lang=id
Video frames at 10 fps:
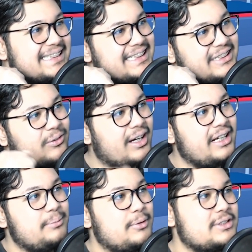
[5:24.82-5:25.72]
Dua
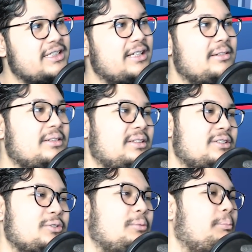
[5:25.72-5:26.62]
kali bos deh.
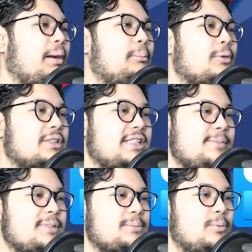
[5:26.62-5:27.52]
Sumpah bos
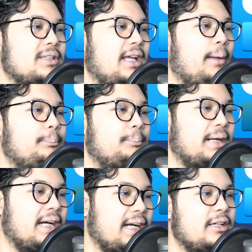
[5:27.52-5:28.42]
damage buat
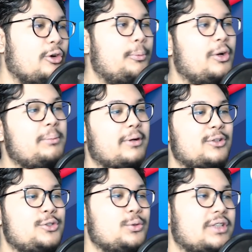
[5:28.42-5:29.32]
apa? Gue perlu
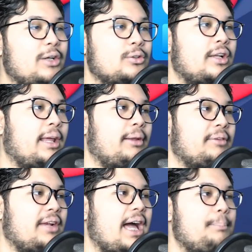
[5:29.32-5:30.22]
500 juta untuk level
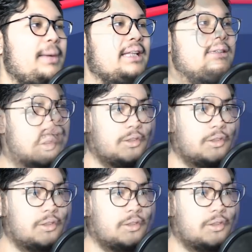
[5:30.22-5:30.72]
apa mantap.